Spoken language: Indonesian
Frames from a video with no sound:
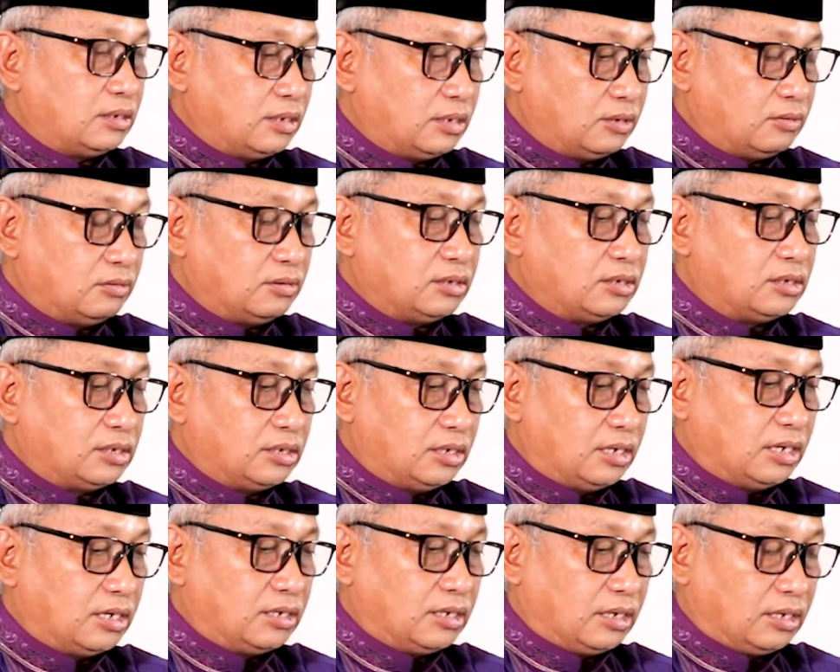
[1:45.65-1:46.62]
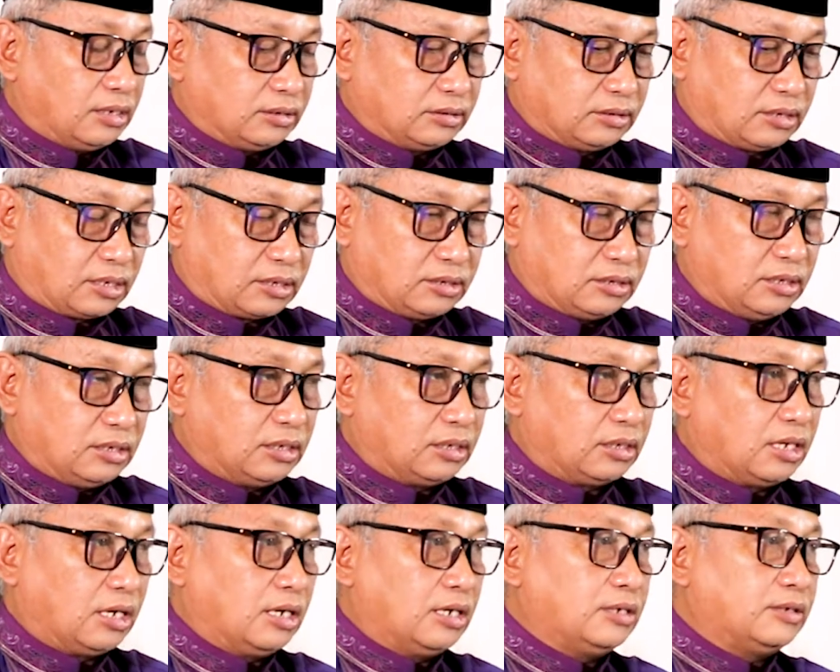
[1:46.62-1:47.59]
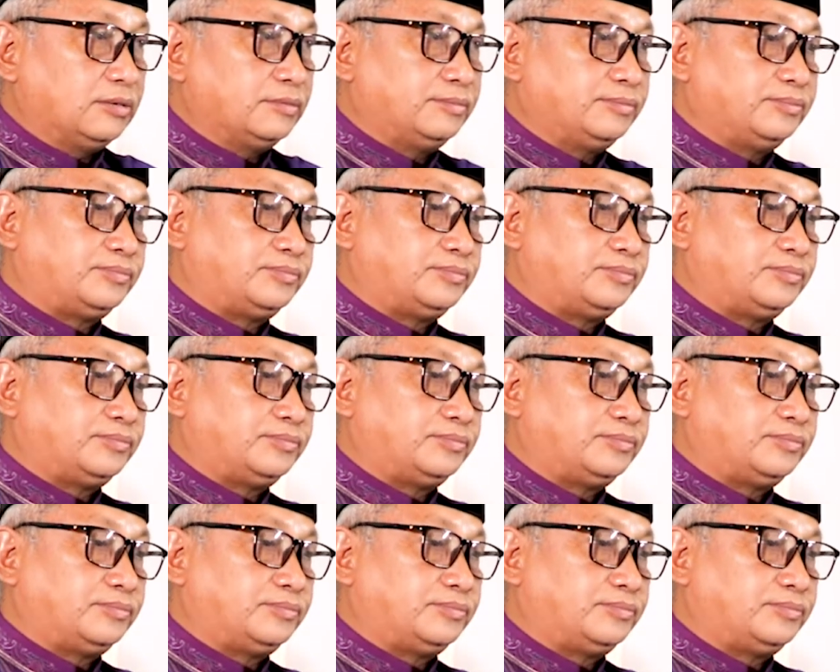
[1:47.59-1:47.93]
Indonesia yang tercinta.